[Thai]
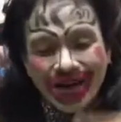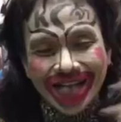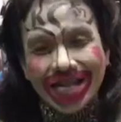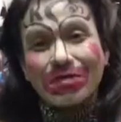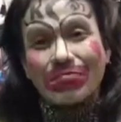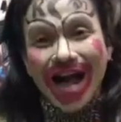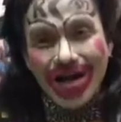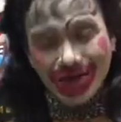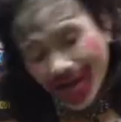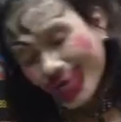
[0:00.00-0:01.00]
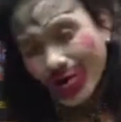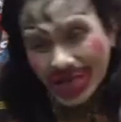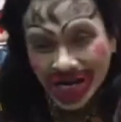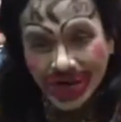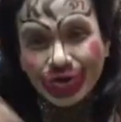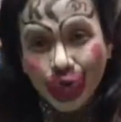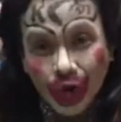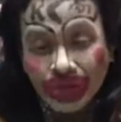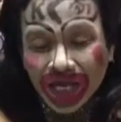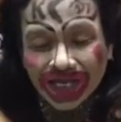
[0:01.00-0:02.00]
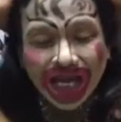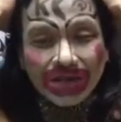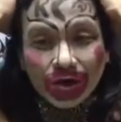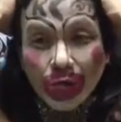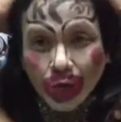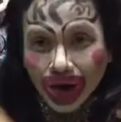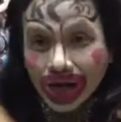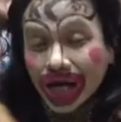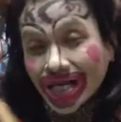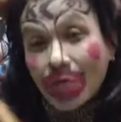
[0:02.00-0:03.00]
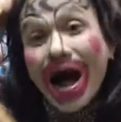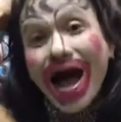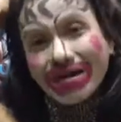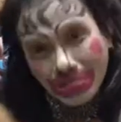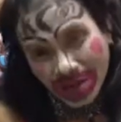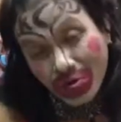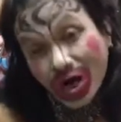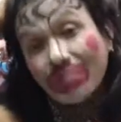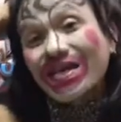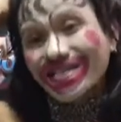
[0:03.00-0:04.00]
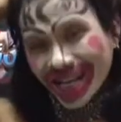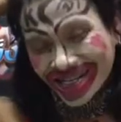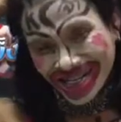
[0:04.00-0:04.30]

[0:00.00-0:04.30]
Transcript: เวลาทำกับข้าวไงให้ควันมันขึ้นไปสูง จะได้ไม่รบกวนชาวบ้านเป็นมลพิษ